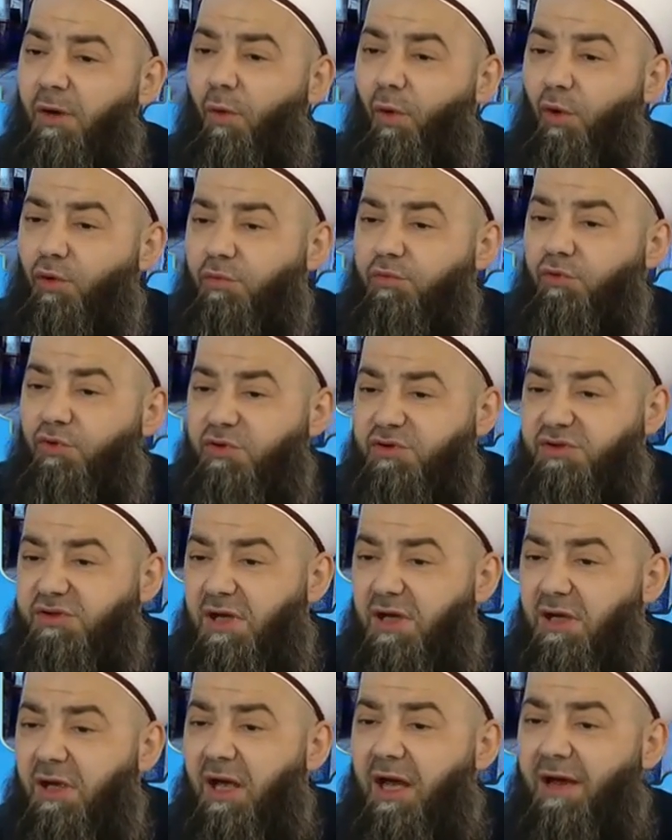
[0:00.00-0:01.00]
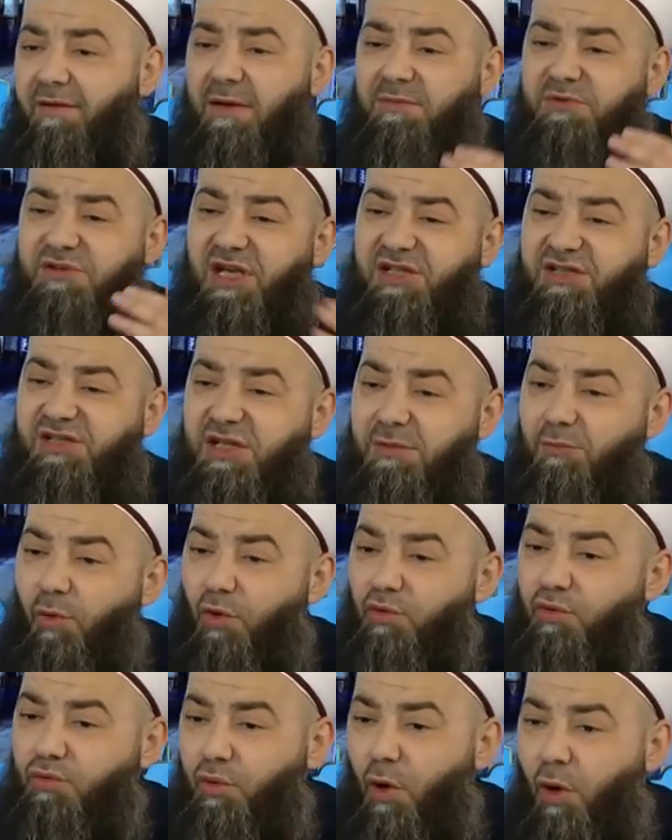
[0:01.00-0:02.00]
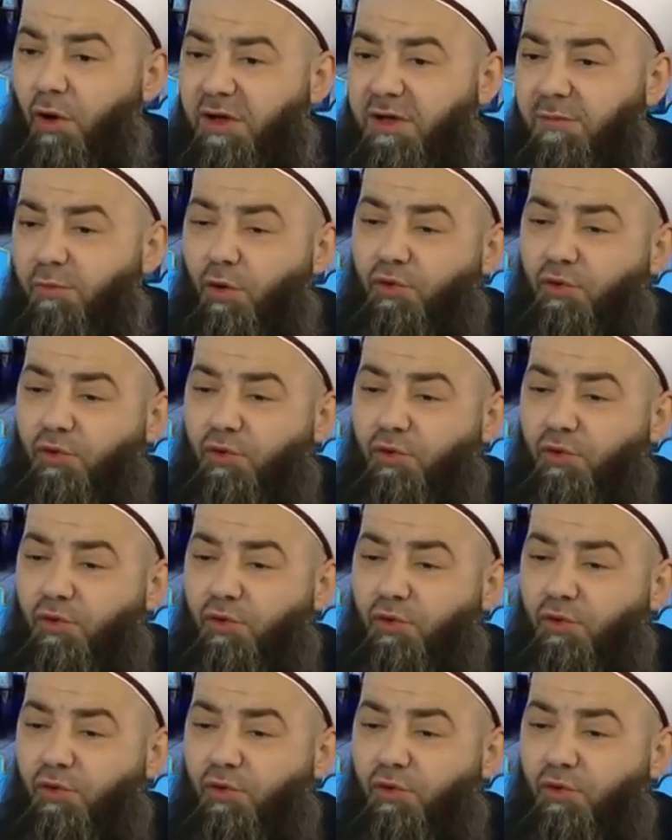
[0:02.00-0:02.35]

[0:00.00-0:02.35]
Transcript: onu bunu efendim, keseyim, onu doğrayayım,